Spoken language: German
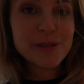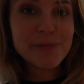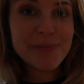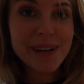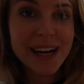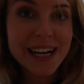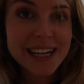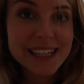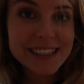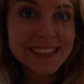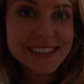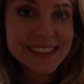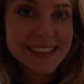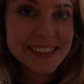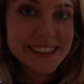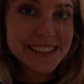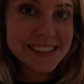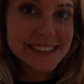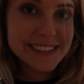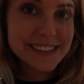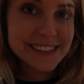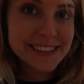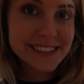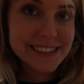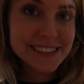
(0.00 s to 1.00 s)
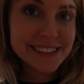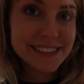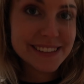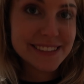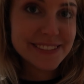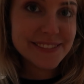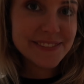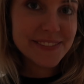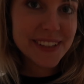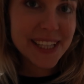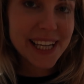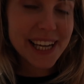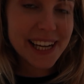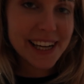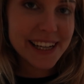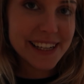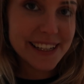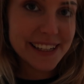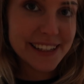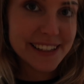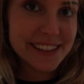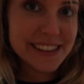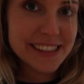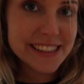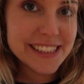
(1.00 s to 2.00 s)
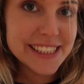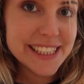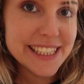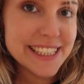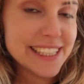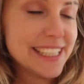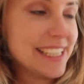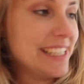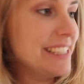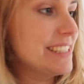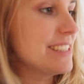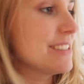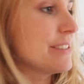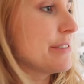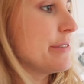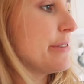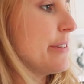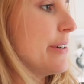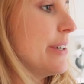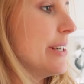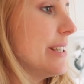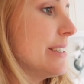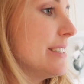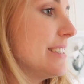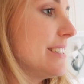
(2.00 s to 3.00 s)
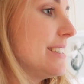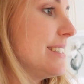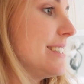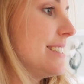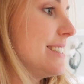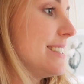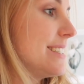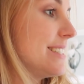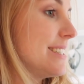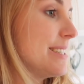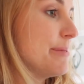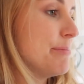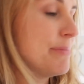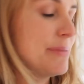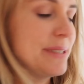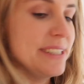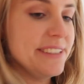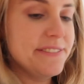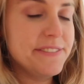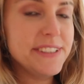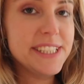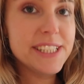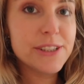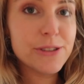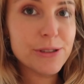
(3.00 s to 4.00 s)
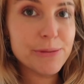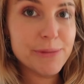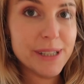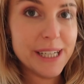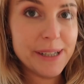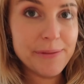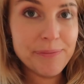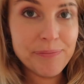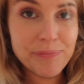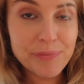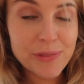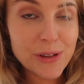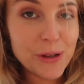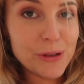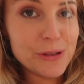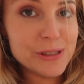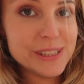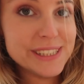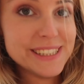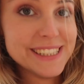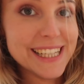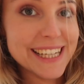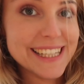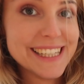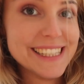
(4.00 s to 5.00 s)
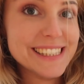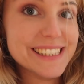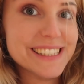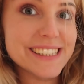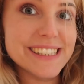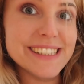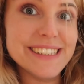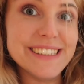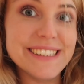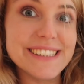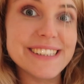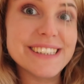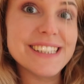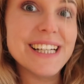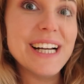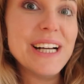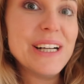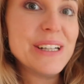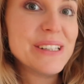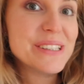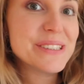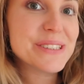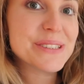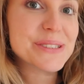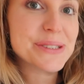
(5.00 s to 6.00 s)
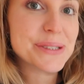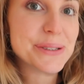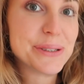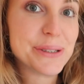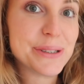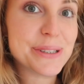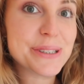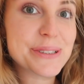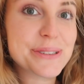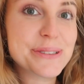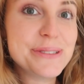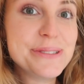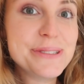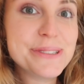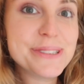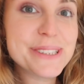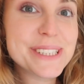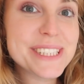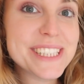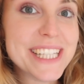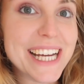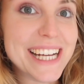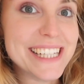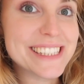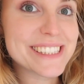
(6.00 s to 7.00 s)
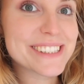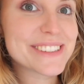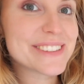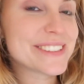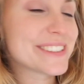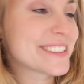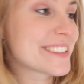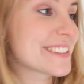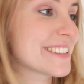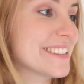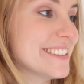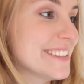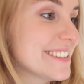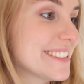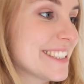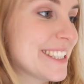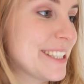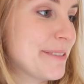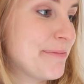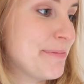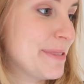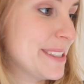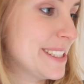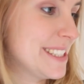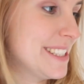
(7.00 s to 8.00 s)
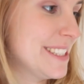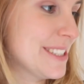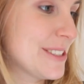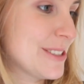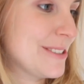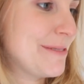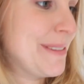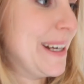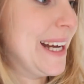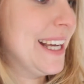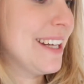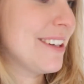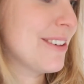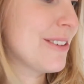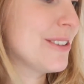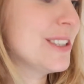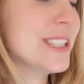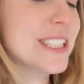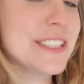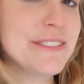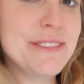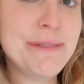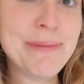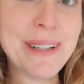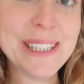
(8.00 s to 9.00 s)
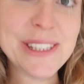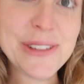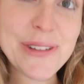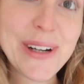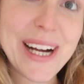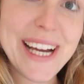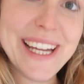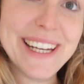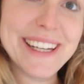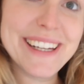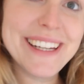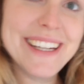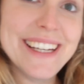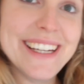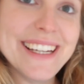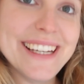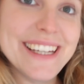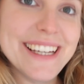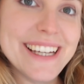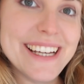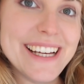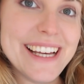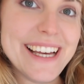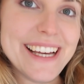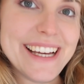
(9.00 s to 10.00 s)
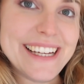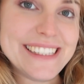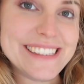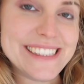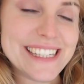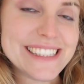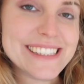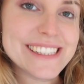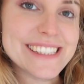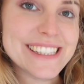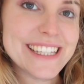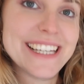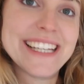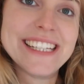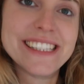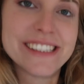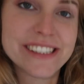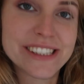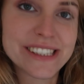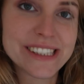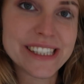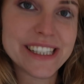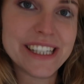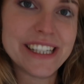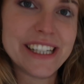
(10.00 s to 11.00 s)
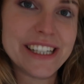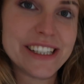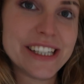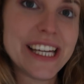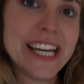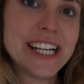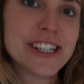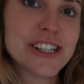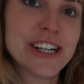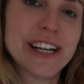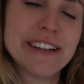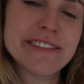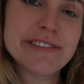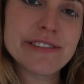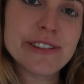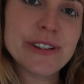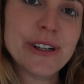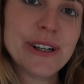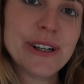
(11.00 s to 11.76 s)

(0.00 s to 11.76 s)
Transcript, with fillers: und machen hier diesen veganen Käse von Simply Bee drüber. Und dieser Käse ist so gut. Also ich bin so beeindruckt, wie man so einen Ersatzkäse erschaffen